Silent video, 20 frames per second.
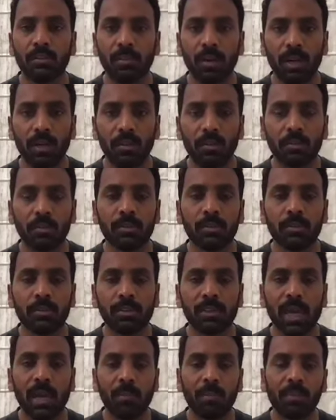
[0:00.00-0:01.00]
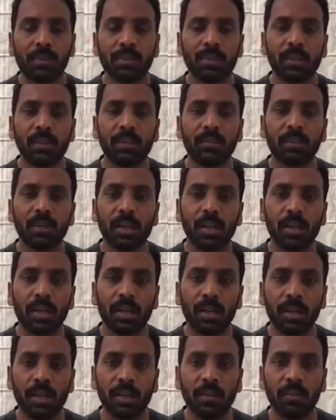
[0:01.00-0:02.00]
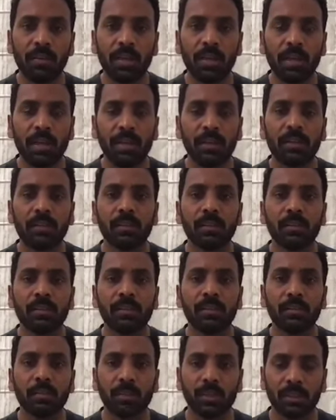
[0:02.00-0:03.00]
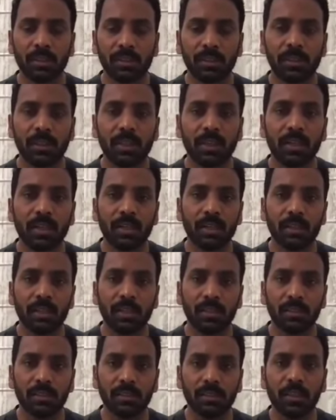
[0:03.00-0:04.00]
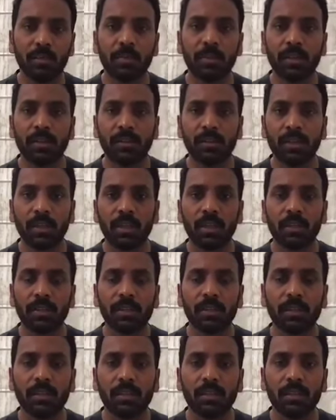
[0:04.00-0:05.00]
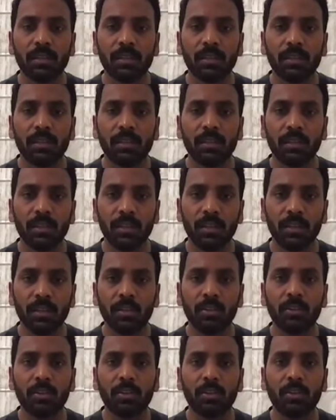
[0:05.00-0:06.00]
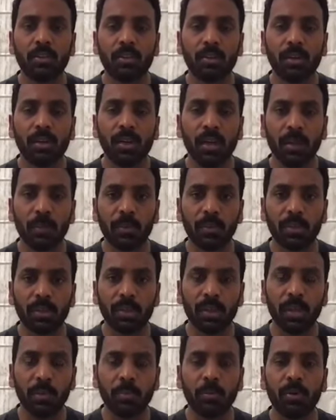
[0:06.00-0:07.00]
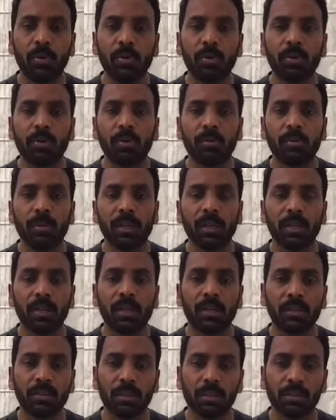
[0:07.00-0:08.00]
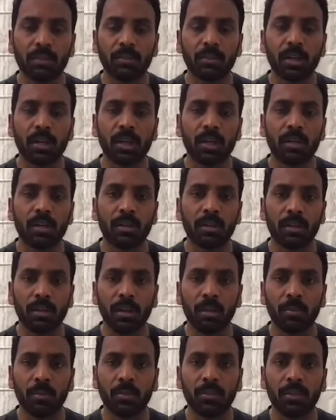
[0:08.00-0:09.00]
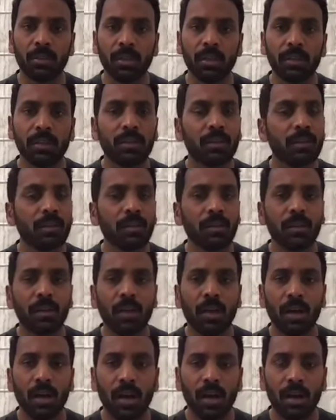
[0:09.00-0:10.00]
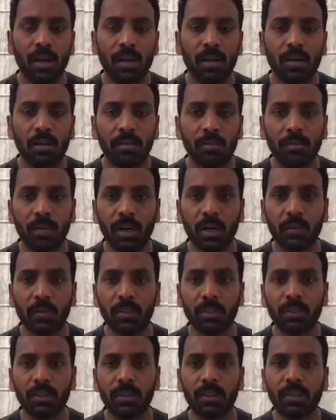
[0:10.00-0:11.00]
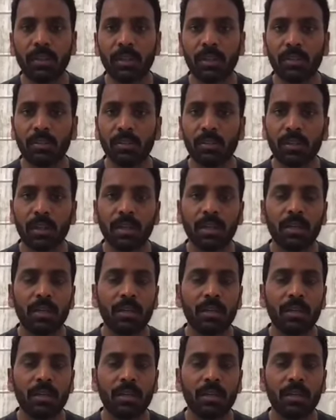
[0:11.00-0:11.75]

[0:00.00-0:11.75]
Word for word: వాళ్ళు శాంపుల్స్ అన్నీ కూడా నిన్ననే వెళ్ళాయి ప్రజెంట్గా టెస్ట్ చేయబడుతున్నాయి ఈరోజో లేకపోతే రేపో మనకి ఈ రిజల్ట్స్ కూడా రాబోతున్నాయి ఆ భగవంతుడి దయతోటి